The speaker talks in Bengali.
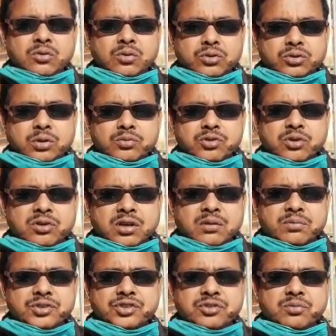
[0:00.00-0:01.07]
উত্তম সরকার
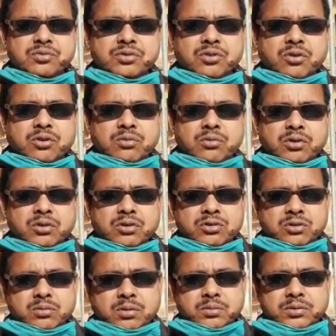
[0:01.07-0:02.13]
বিষ্ণুপুর নগর মণ্ডল
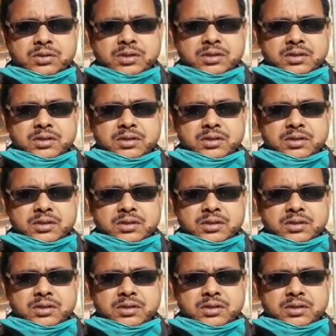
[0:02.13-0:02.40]
সভাপতি